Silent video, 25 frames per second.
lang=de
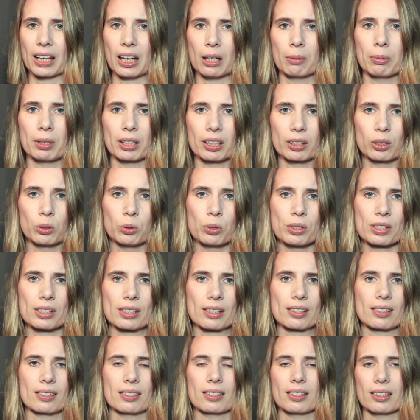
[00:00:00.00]
aber
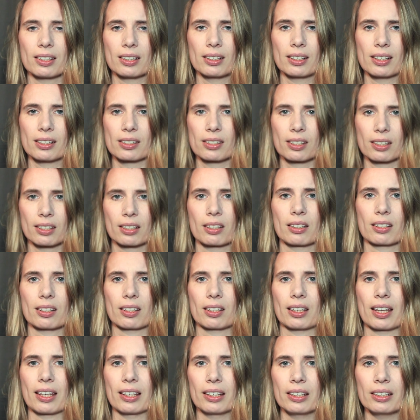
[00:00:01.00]
grundsätzlich, ich lasse den
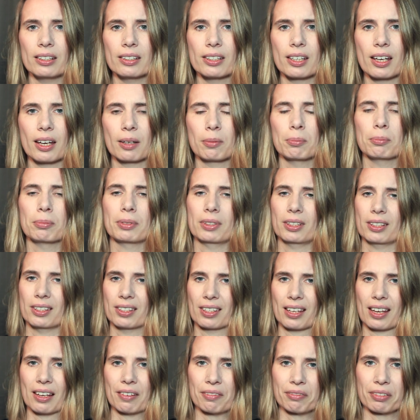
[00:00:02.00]
internen
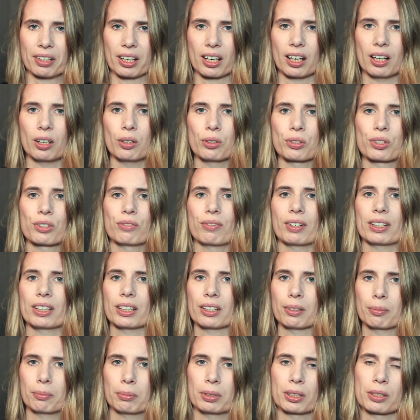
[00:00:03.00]
Blitz einfach aus. Wenn
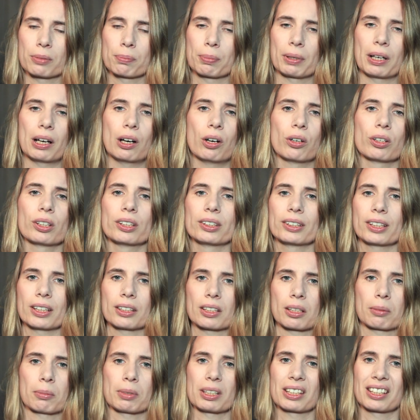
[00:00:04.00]
ich einen Blitz brauche,
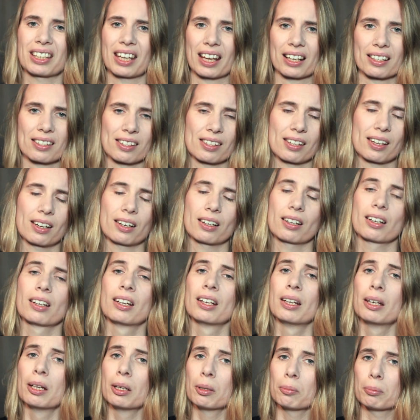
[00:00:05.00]
dann nehme ich einen externen
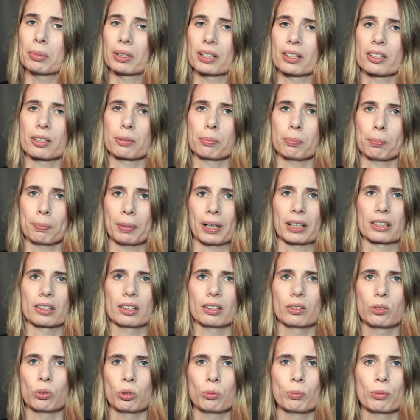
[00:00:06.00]
Blitz,
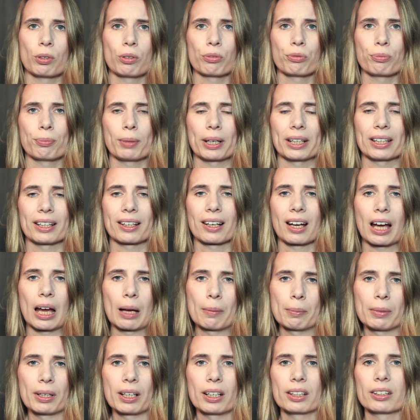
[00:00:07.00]
packe den oben auf meine
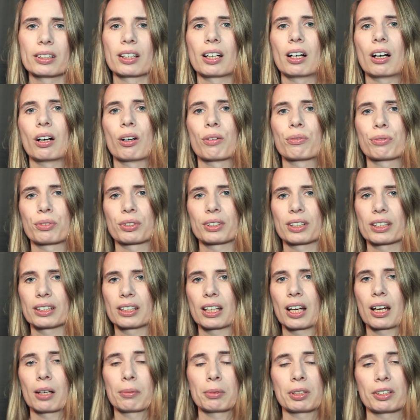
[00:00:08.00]
Kamera drauf und
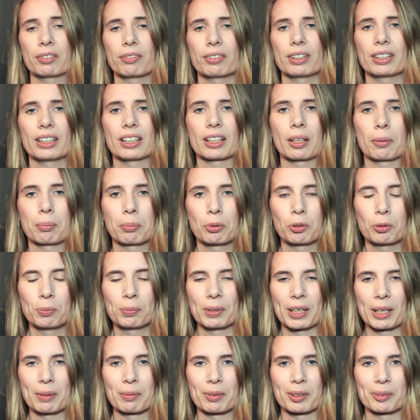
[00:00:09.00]
dann habe ich weniger
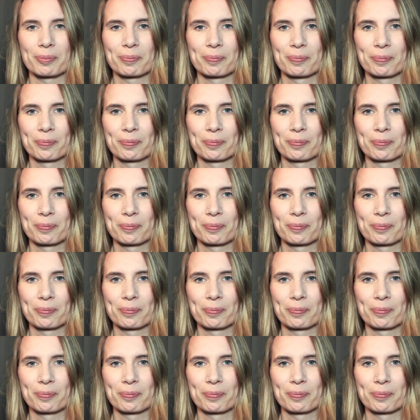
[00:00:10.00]
Probleme.